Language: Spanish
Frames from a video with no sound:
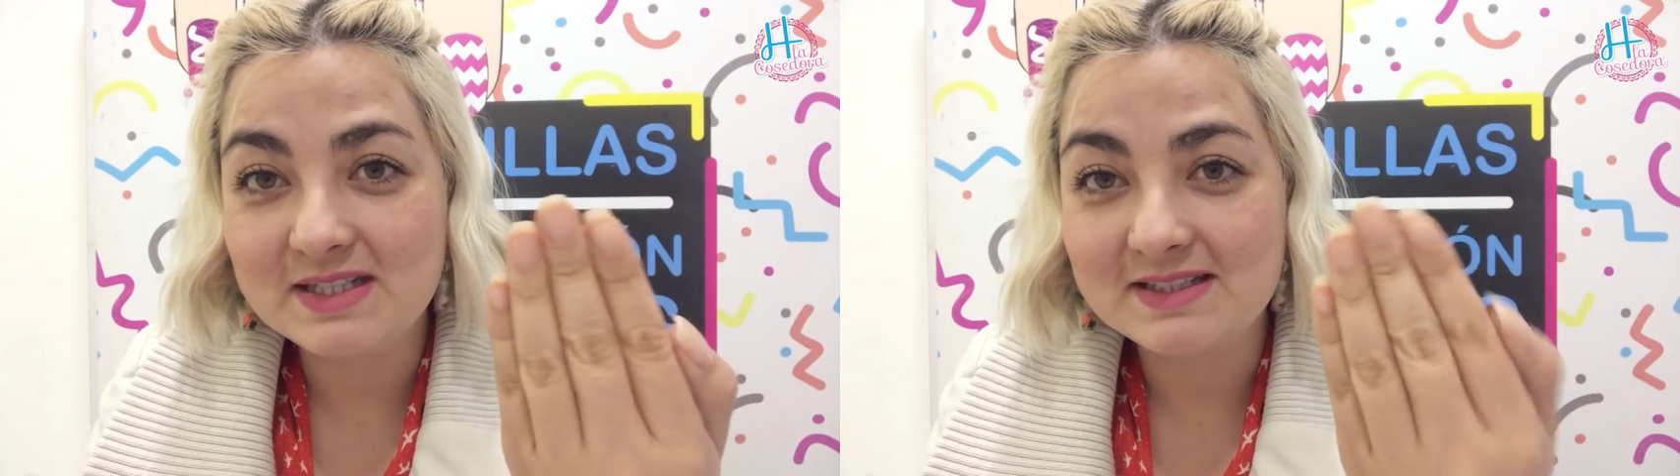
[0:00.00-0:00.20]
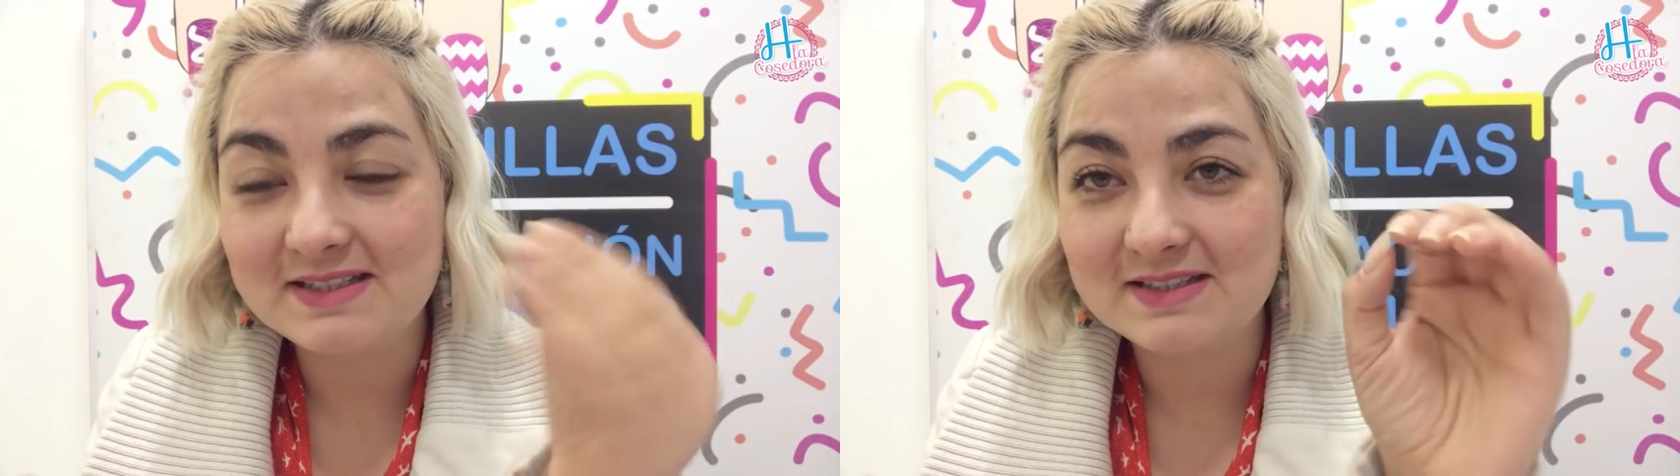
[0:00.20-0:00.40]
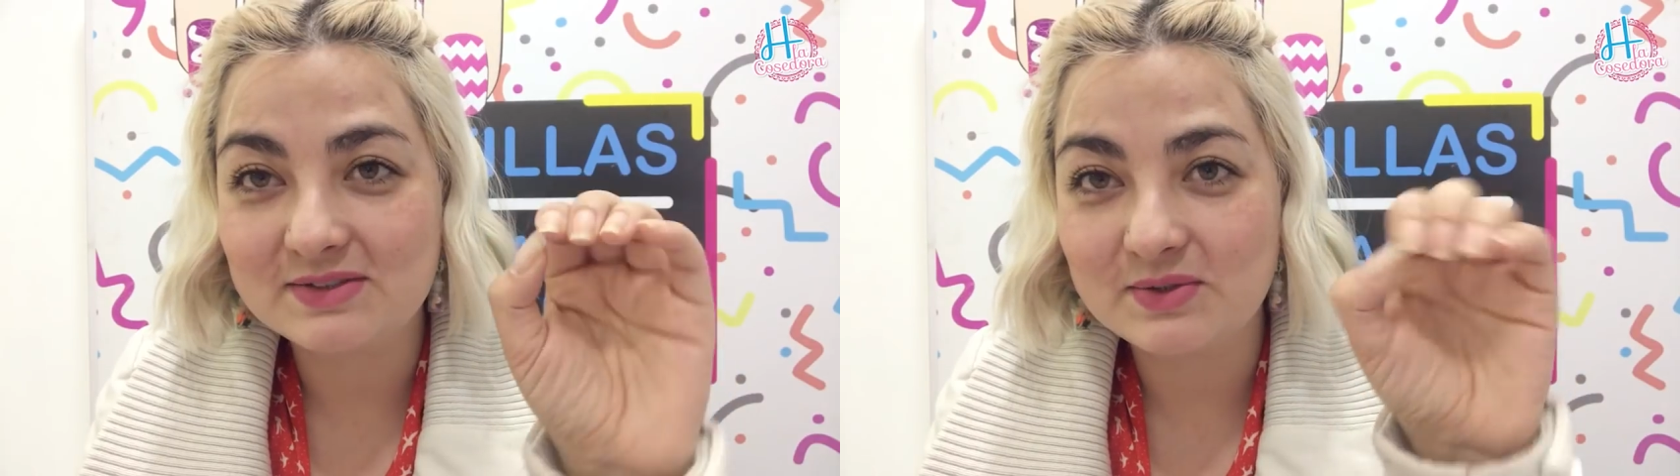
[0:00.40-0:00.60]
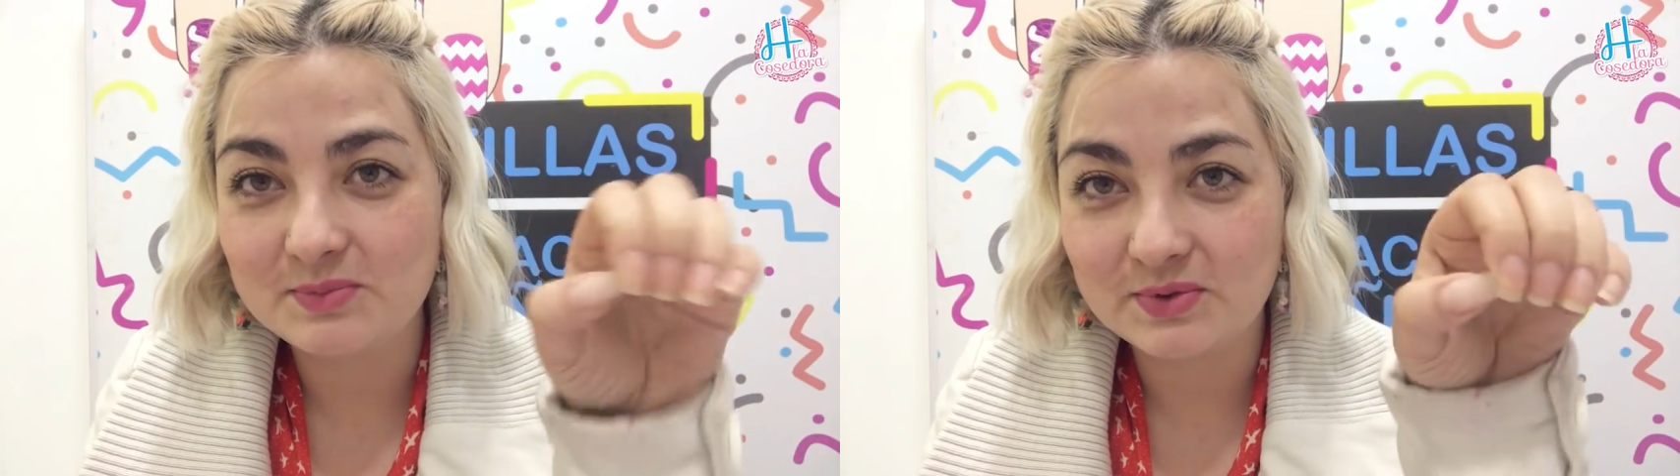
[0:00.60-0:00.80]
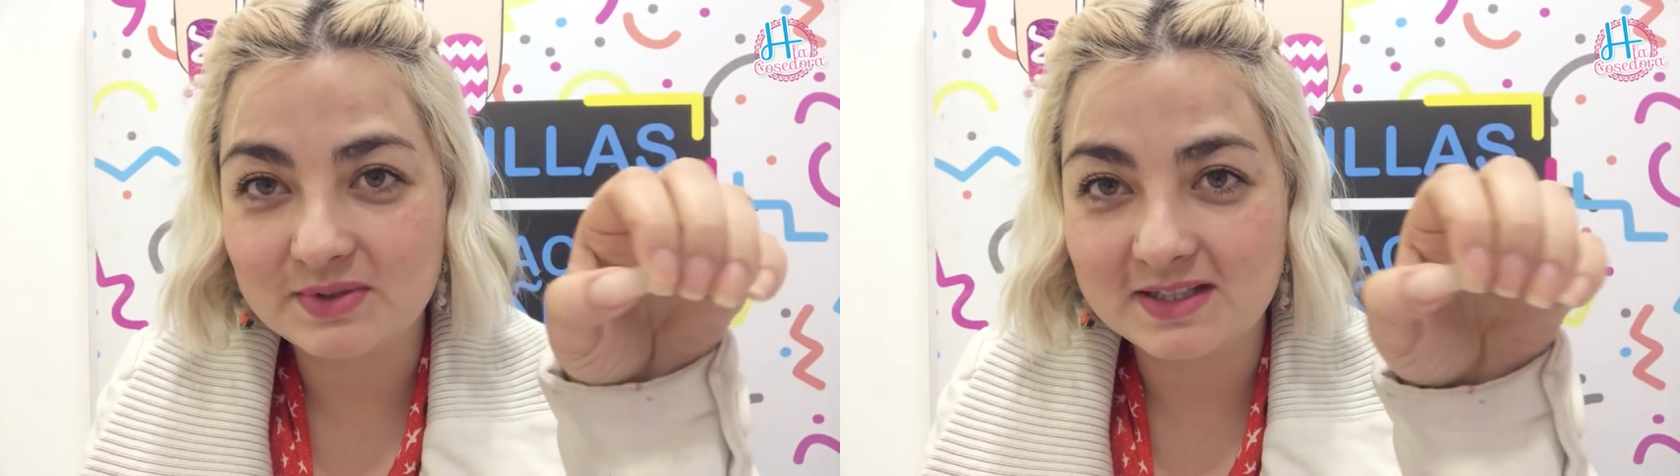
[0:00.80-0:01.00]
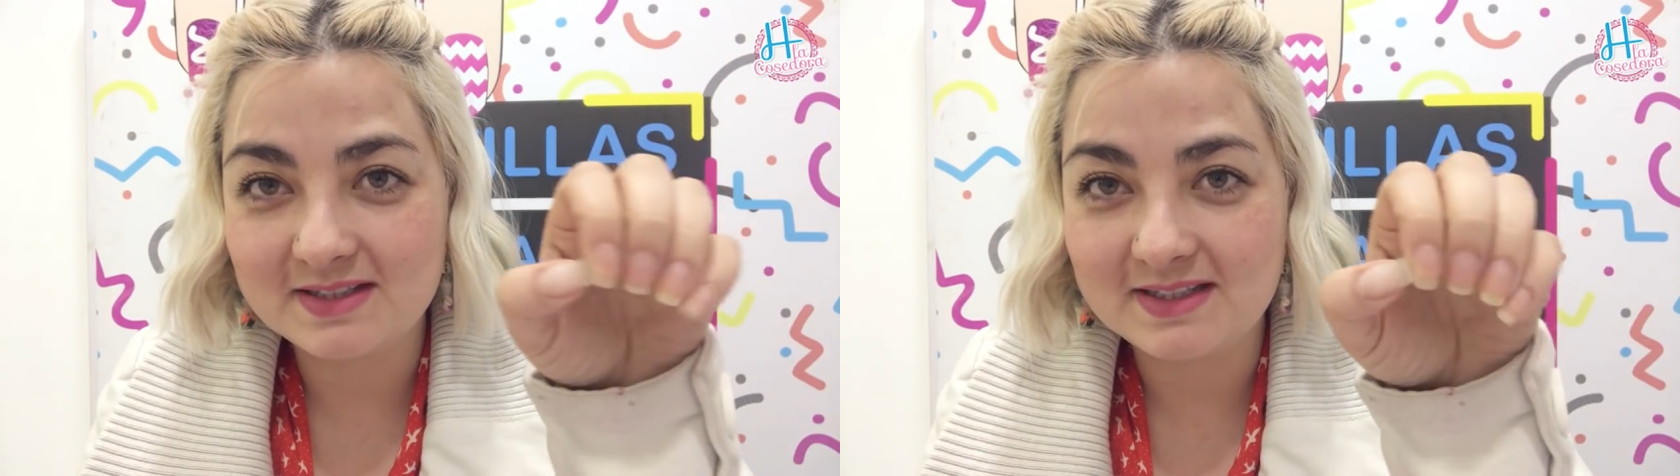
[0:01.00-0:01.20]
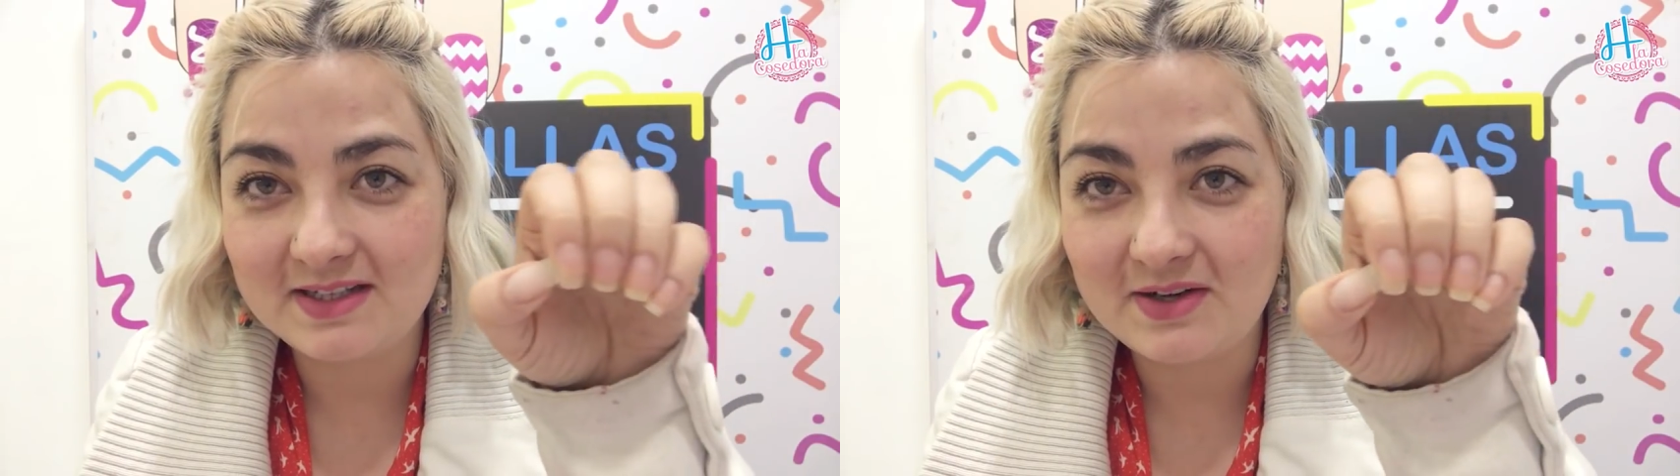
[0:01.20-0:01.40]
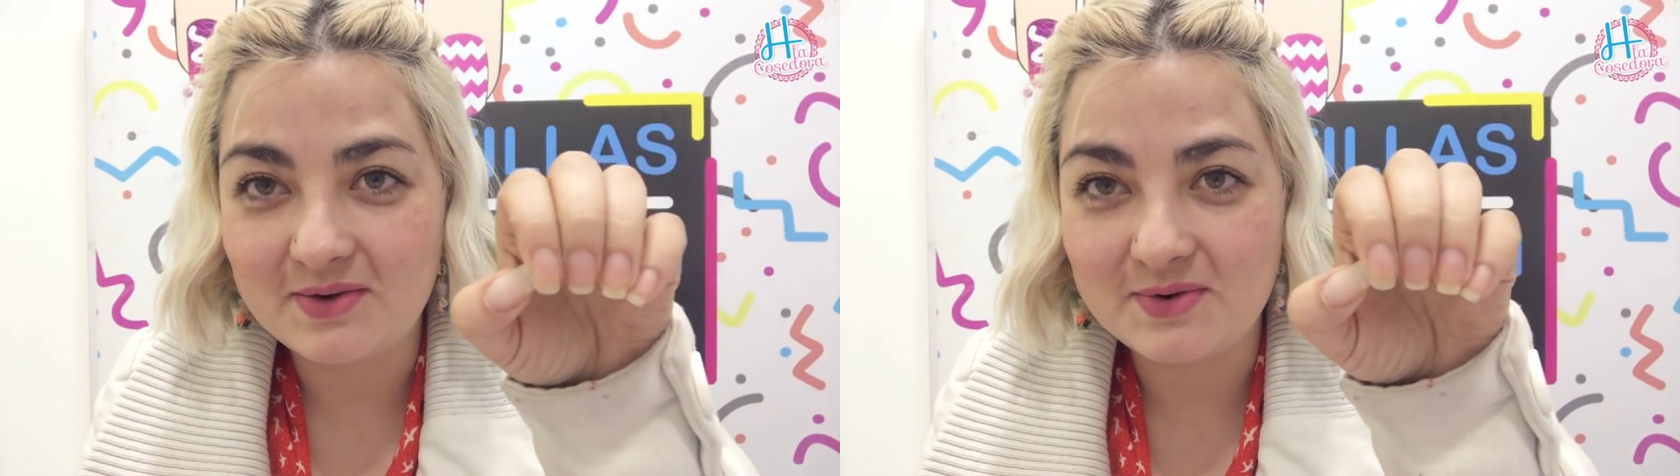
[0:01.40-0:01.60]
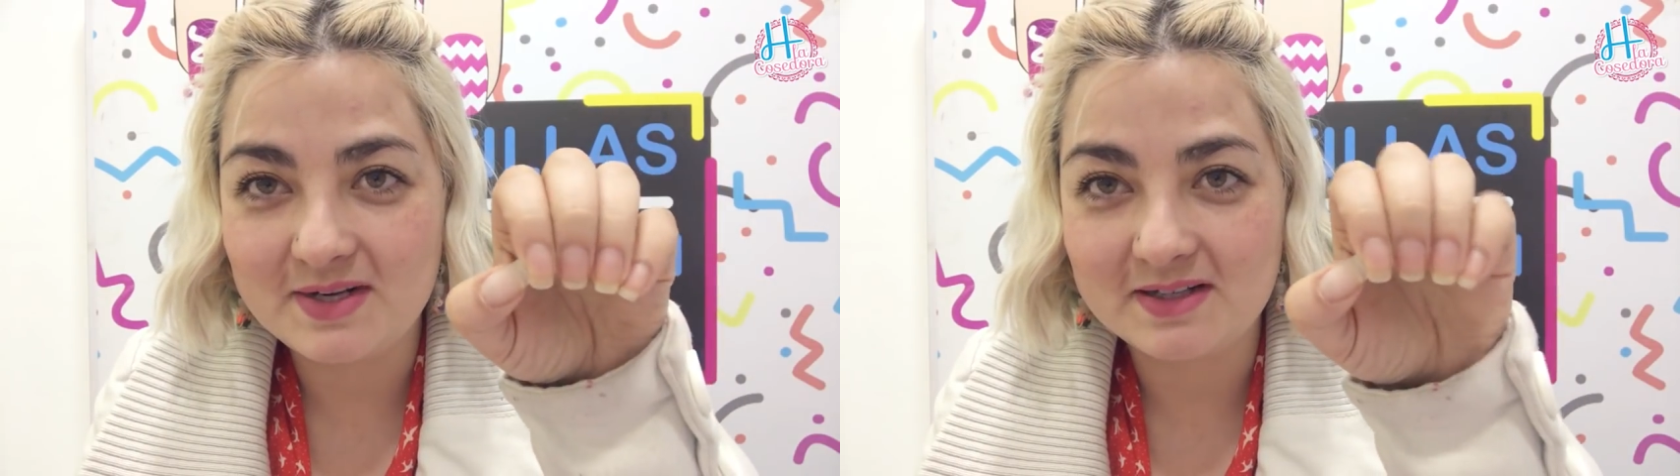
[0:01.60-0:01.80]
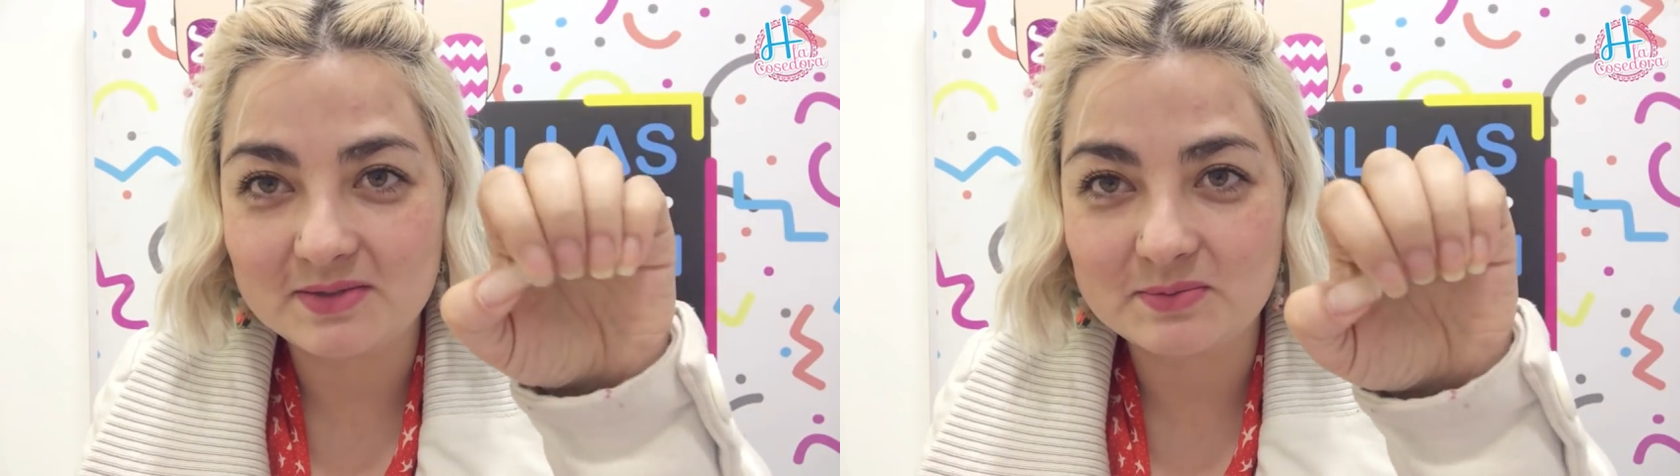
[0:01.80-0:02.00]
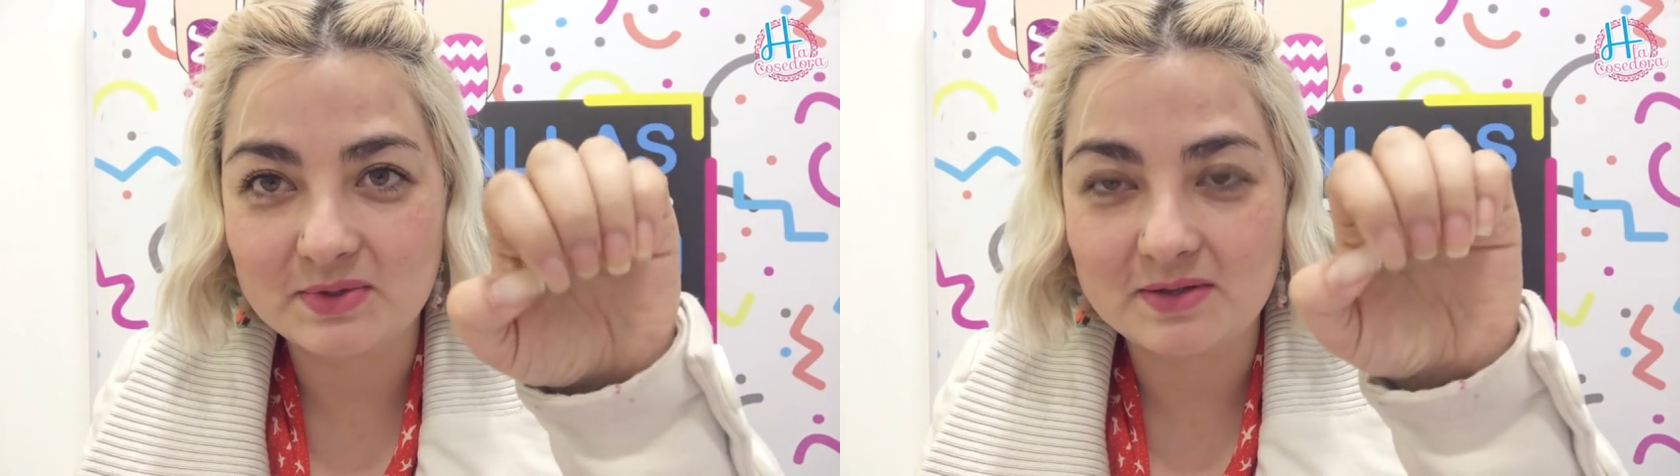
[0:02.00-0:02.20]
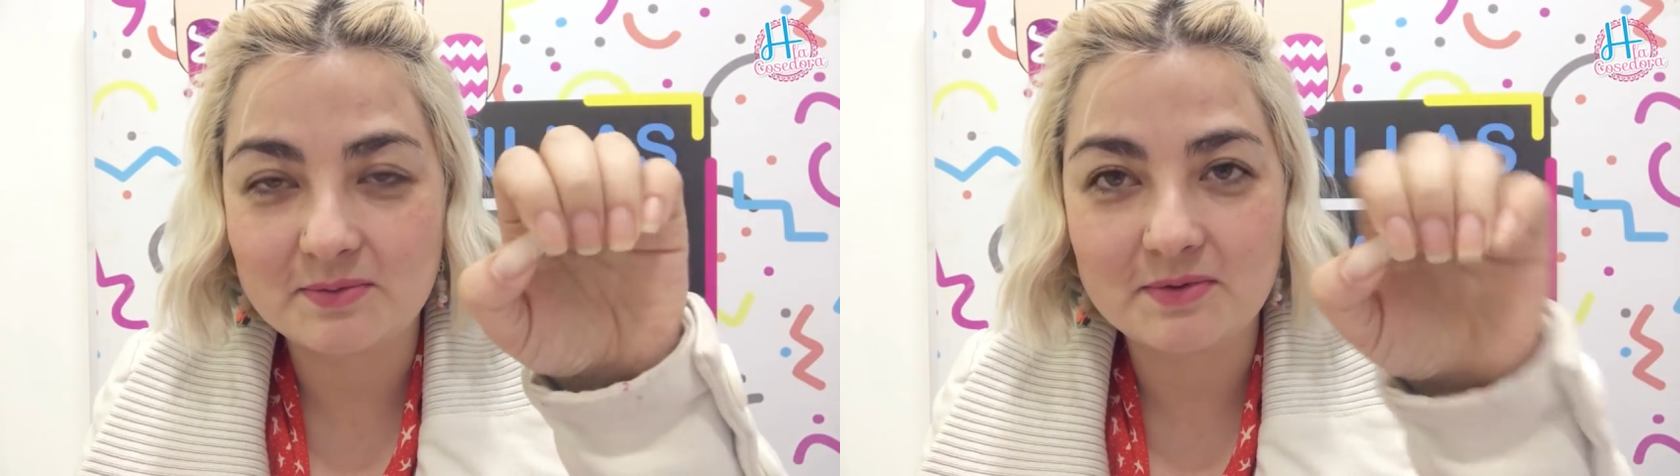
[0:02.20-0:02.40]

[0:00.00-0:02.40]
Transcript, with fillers: uñas y estoy muy contenta ahora como que